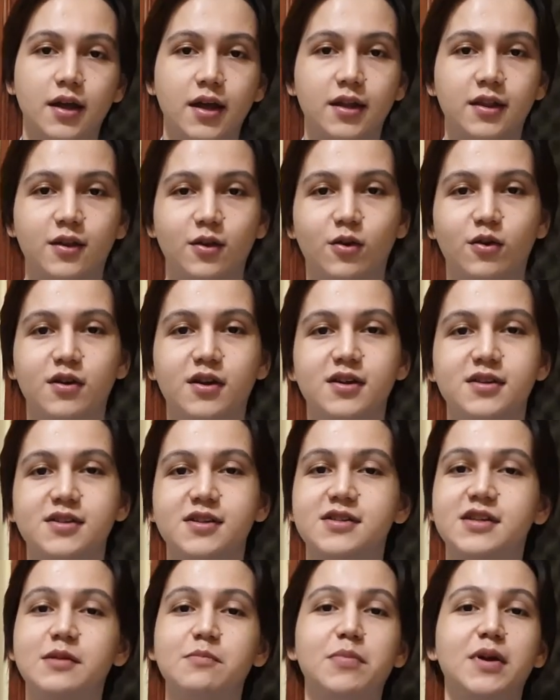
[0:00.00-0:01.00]
gitu.
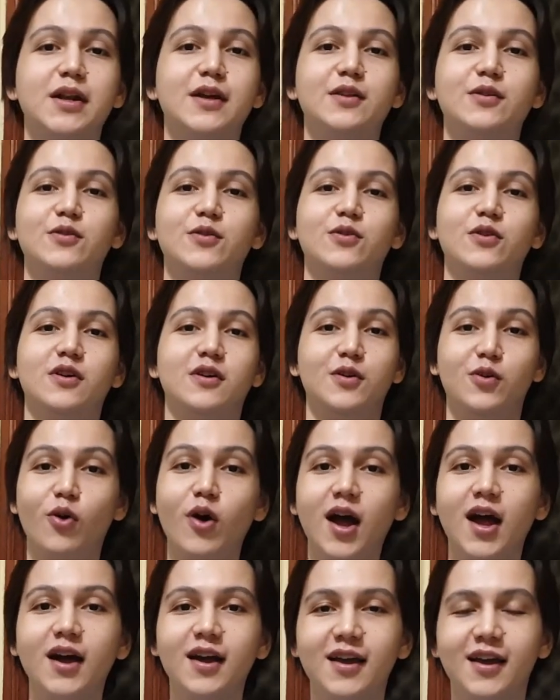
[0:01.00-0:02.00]
Sesimpel itu
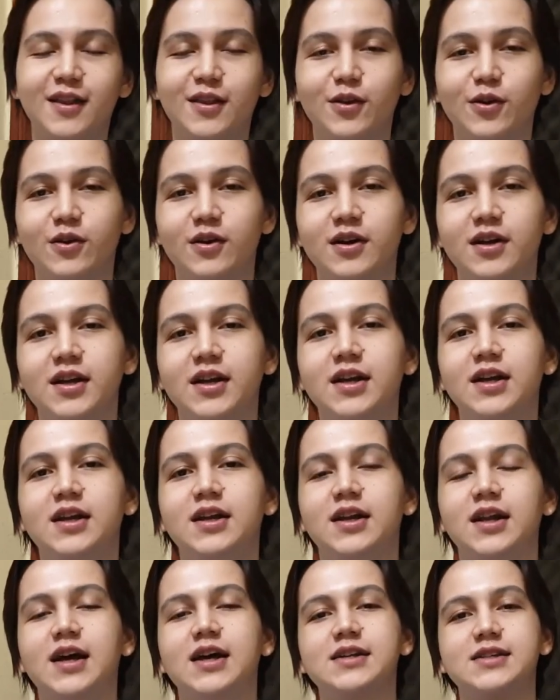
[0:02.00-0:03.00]
doang gitu.
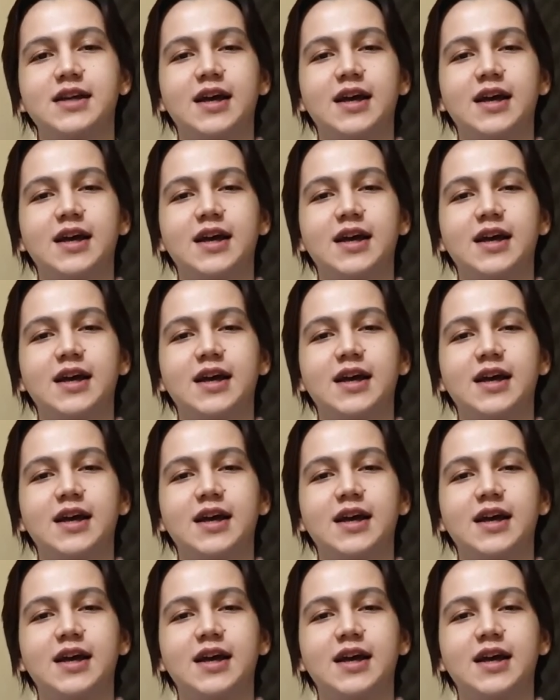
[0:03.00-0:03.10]
Nah